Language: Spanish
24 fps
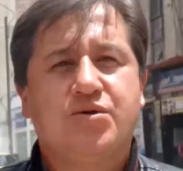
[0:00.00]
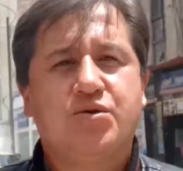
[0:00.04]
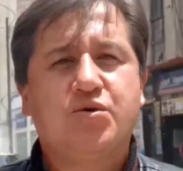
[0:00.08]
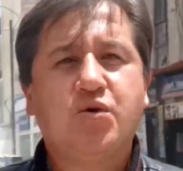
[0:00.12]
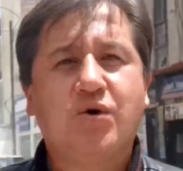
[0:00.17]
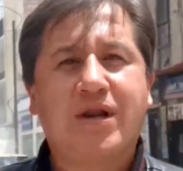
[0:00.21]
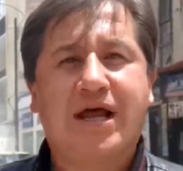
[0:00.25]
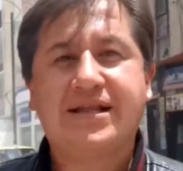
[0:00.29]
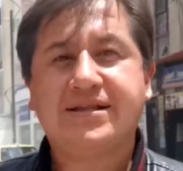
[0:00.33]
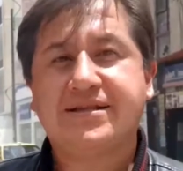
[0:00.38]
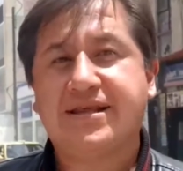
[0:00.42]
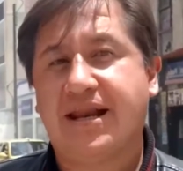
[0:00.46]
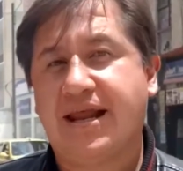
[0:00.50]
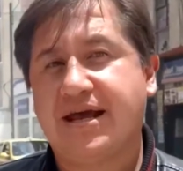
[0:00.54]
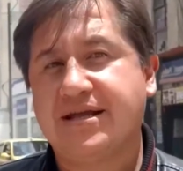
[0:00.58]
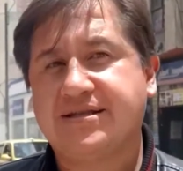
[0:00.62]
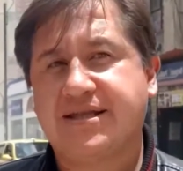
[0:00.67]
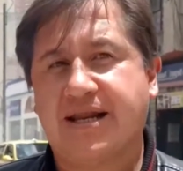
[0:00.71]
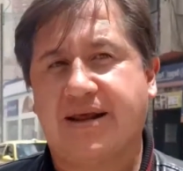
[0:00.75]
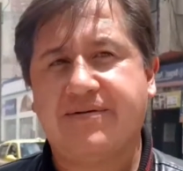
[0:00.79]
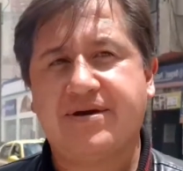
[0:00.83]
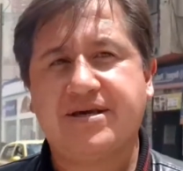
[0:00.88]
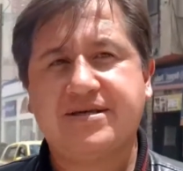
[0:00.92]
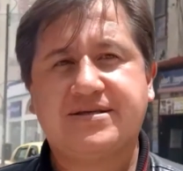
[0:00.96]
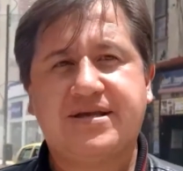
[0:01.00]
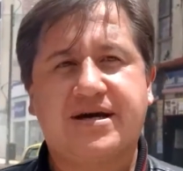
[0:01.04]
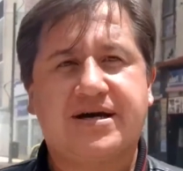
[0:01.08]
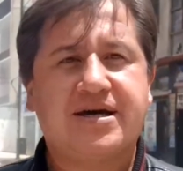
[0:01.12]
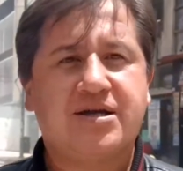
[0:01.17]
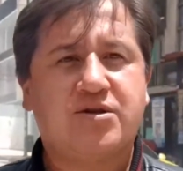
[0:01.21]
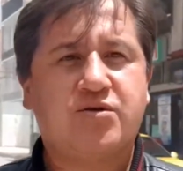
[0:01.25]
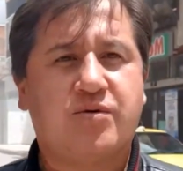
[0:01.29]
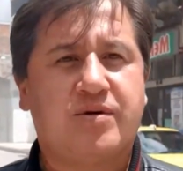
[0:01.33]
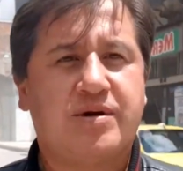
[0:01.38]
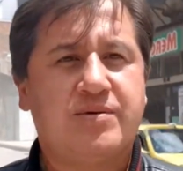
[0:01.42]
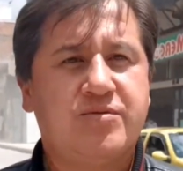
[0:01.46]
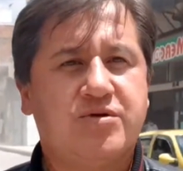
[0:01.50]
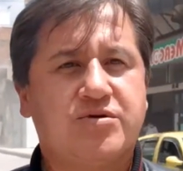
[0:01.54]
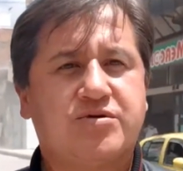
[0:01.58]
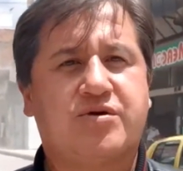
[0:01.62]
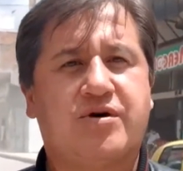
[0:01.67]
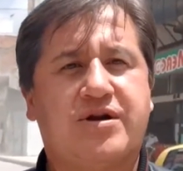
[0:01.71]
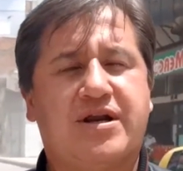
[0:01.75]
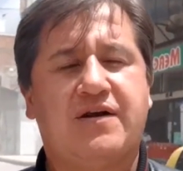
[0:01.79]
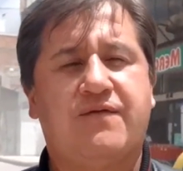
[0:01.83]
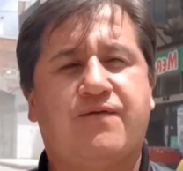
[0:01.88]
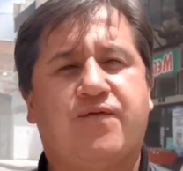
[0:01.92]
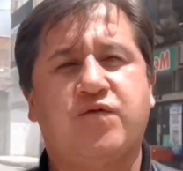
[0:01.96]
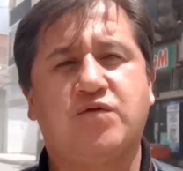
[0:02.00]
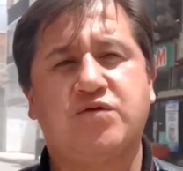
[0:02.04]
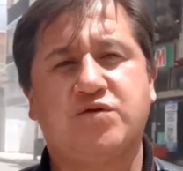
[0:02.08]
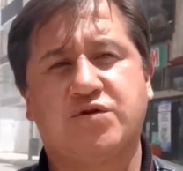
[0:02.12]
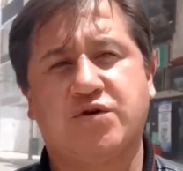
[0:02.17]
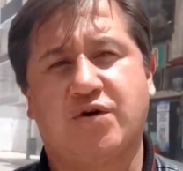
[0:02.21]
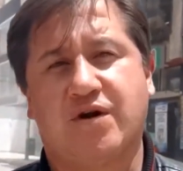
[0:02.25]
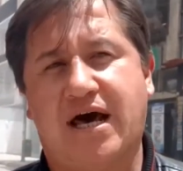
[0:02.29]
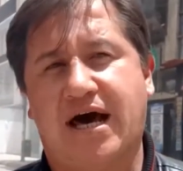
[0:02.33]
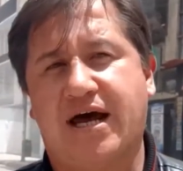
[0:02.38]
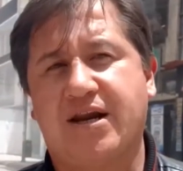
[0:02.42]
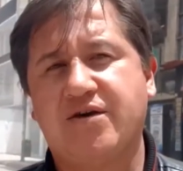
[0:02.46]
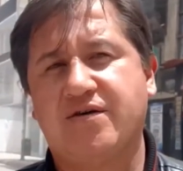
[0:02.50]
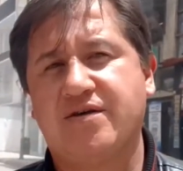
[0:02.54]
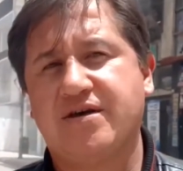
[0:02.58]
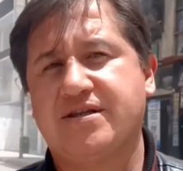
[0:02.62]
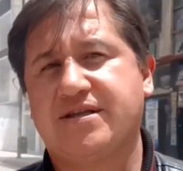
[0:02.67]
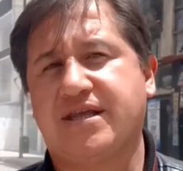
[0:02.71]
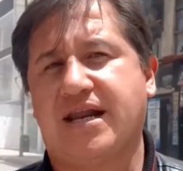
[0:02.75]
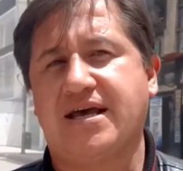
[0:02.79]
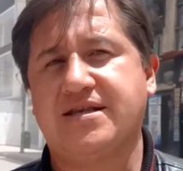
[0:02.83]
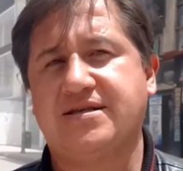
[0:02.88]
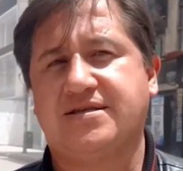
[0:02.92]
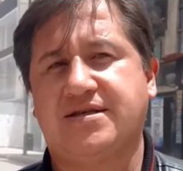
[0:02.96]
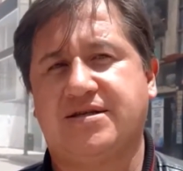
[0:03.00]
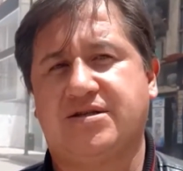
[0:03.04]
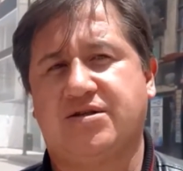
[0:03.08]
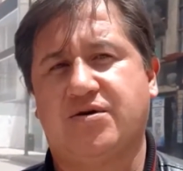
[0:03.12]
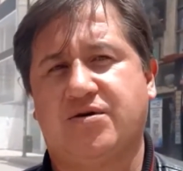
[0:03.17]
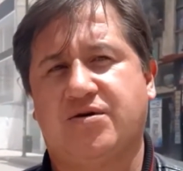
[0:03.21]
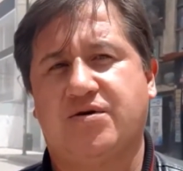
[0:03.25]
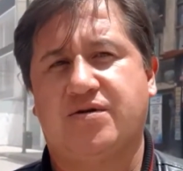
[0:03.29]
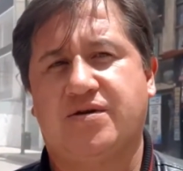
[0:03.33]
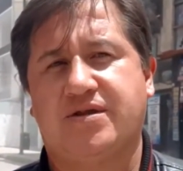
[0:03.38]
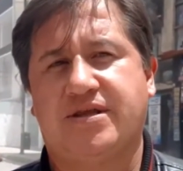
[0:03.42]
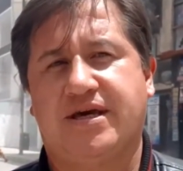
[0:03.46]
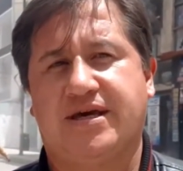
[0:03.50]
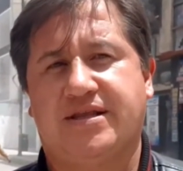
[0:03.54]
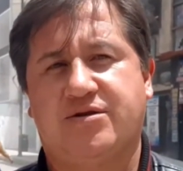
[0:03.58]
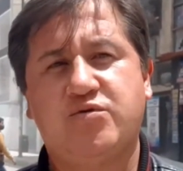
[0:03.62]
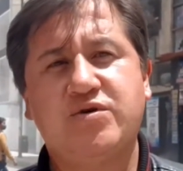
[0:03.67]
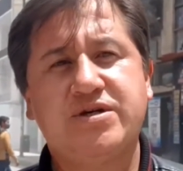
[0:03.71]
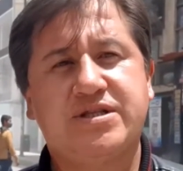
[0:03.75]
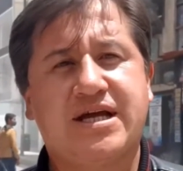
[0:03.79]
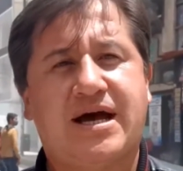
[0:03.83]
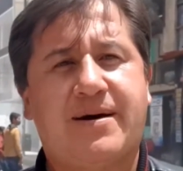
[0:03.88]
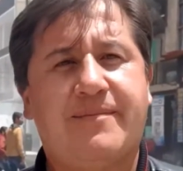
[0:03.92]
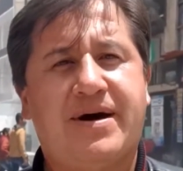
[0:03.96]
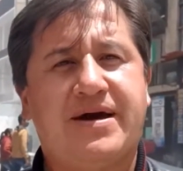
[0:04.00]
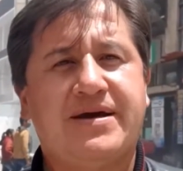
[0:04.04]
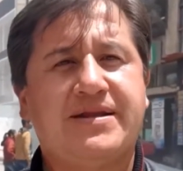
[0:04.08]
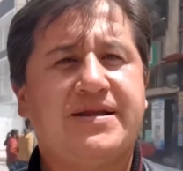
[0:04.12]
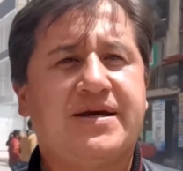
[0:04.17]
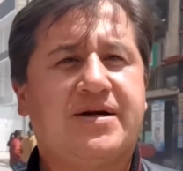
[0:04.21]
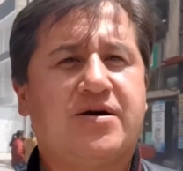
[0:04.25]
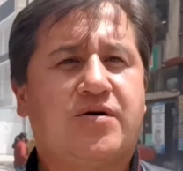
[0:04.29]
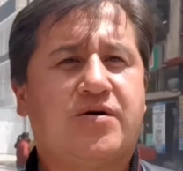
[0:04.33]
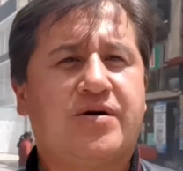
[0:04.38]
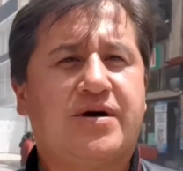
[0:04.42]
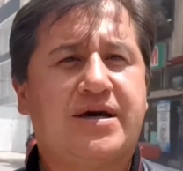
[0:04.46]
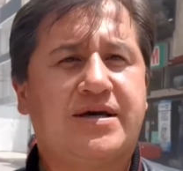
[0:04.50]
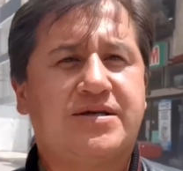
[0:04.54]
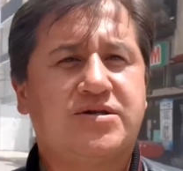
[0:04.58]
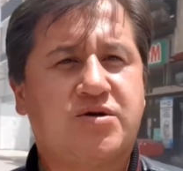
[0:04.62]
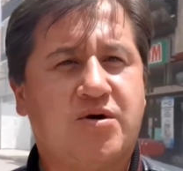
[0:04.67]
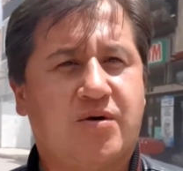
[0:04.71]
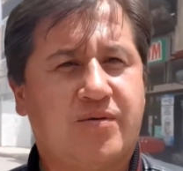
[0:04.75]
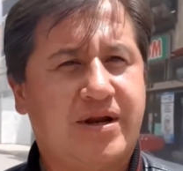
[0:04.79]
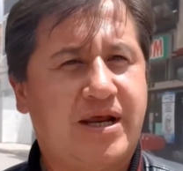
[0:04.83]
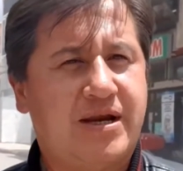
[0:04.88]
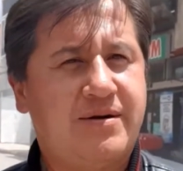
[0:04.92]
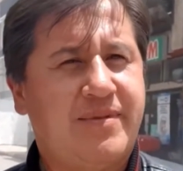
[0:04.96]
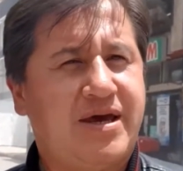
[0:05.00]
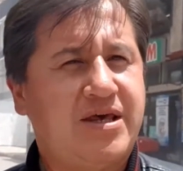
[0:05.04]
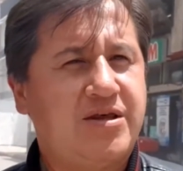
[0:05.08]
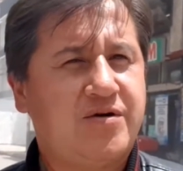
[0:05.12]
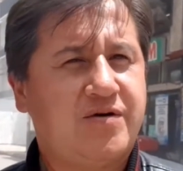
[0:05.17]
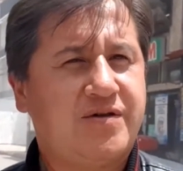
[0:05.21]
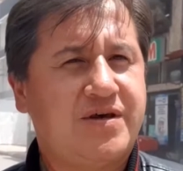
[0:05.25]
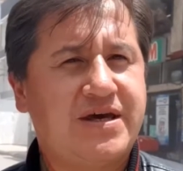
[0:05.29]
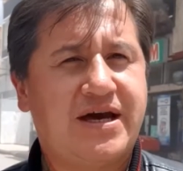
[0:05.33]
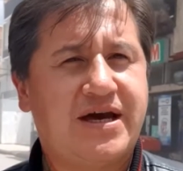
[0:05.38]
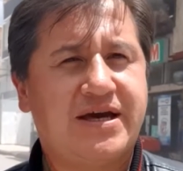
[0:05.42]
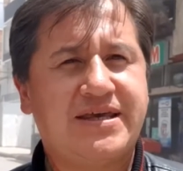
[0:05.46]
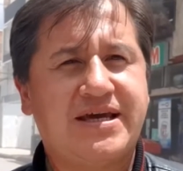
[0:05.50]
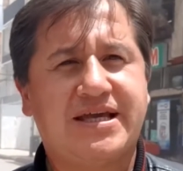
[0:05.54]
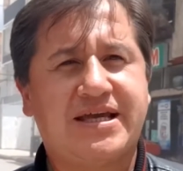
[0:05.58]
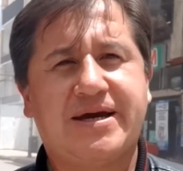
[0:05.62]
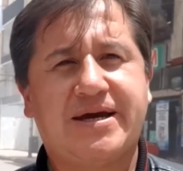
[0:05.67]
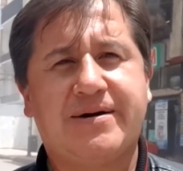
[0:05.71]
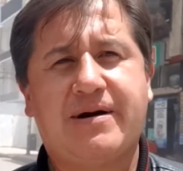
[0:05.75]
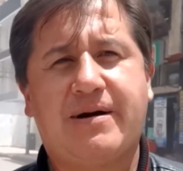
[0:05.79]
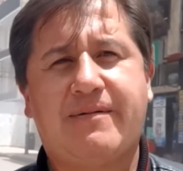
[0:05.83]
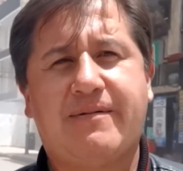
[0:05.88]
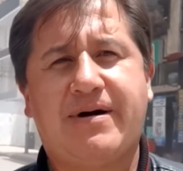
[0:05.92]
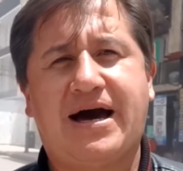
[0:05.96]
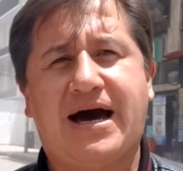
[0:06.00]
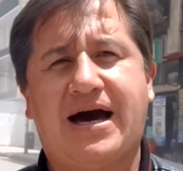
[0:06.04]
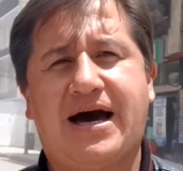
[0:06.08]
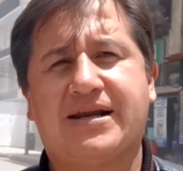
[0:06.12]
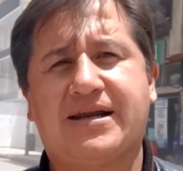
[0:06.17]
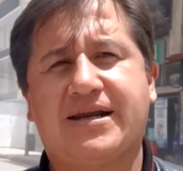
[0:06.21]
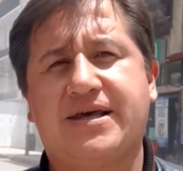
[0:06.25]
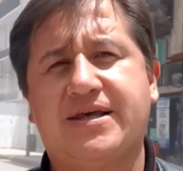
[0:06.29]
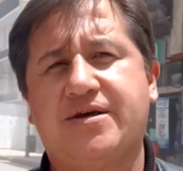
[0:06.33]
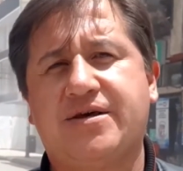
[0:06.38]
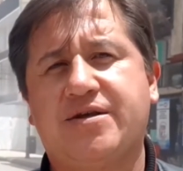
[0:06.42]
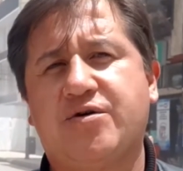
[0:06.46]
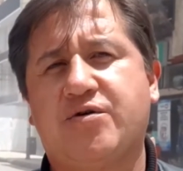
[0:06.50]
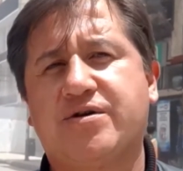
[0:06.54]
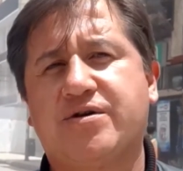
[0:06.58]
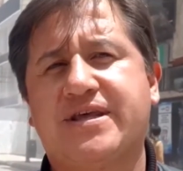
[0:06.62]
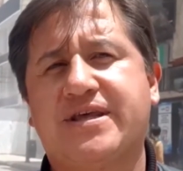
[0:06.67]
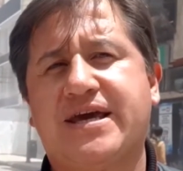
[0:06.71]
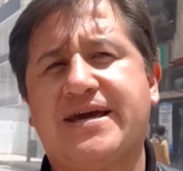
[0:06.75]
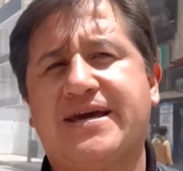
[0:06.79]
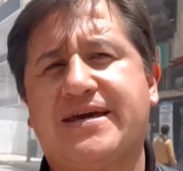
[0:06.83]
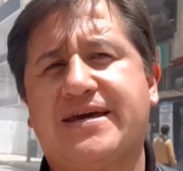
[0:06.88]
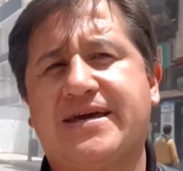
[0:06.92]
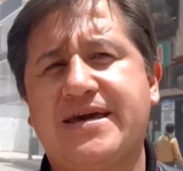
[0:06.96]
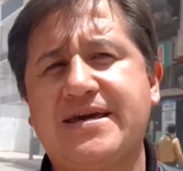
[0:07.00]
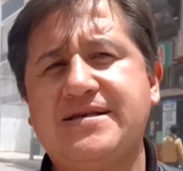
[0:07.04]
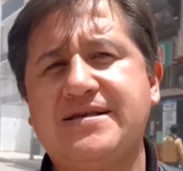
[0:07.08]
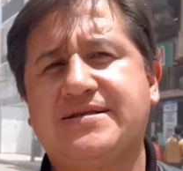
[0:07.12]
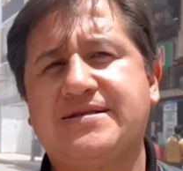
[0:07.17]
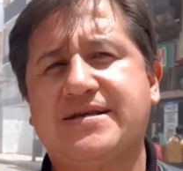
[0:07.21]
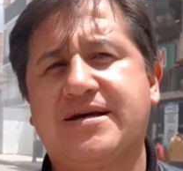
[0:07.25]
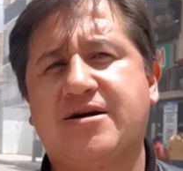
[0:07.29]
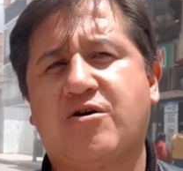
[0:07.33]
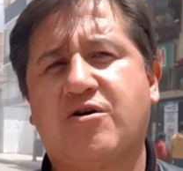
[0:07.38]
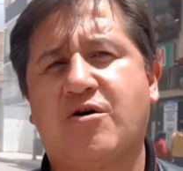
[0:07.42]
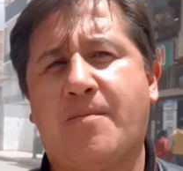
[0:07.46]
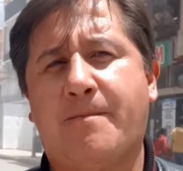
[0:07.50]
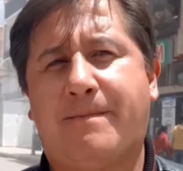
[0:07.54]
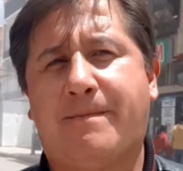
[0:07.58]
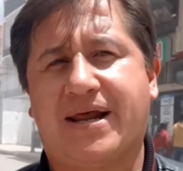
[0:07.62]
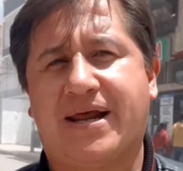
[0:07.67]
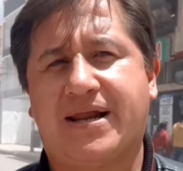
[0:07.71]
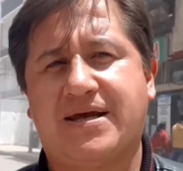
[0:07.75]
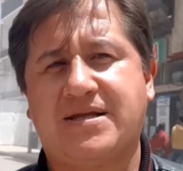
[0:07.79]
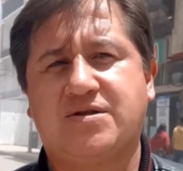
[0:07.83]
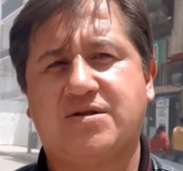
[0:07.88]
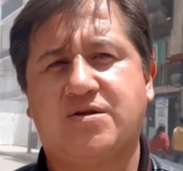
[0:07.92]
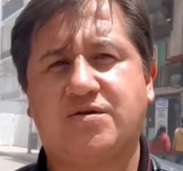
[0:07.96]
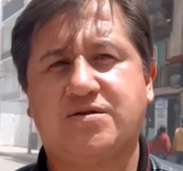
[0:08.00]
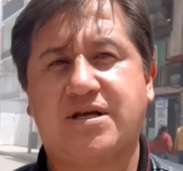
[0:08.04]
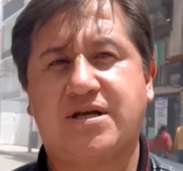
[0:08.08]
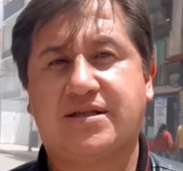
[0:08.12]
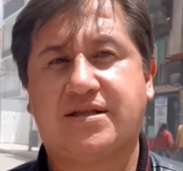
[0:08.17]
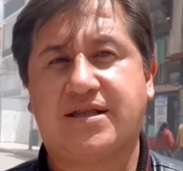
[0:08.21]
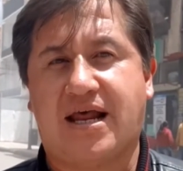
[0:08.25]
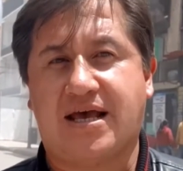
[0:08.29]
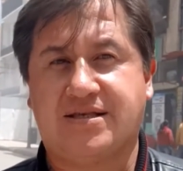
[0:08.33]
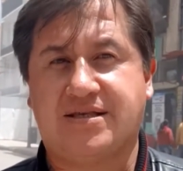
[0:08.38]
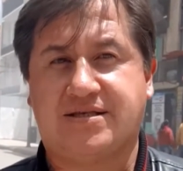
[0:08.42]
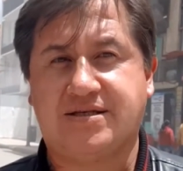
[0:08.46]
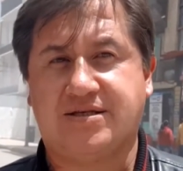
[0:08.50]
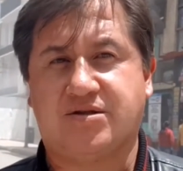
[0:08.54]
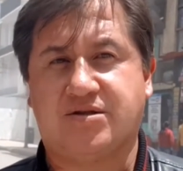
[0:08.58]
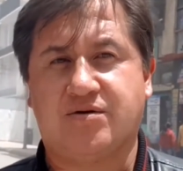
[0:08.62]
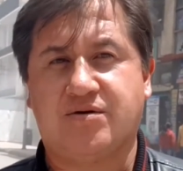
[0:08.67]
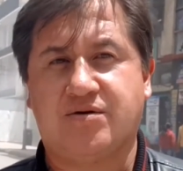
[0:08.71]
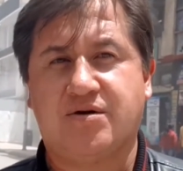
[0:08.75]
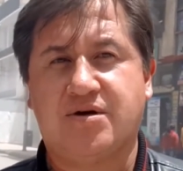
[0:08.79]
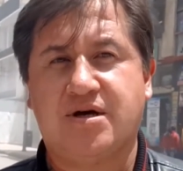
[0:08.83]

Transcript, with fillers: Durante la entrevista que tuvimos con el funcionario de tránsito de Duitama, indicó que sobre el mediodía ya llevaba alrededor de 15 comparendos de tránsito.